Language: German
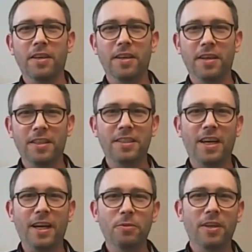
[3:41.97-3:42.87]
äh, die
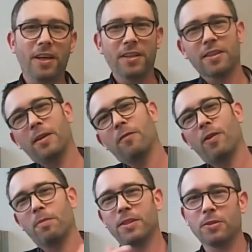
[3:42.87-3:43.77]
eine oder andere
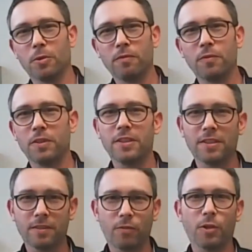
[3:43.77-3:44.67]
Information für
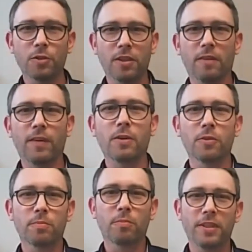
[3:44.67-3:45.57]
dieses Forschung- und
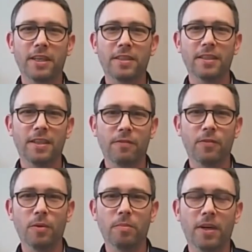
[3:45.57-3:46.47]
Entwicklungsprojekt in der
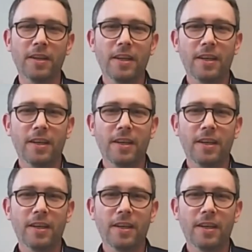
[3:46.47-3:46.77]
Firma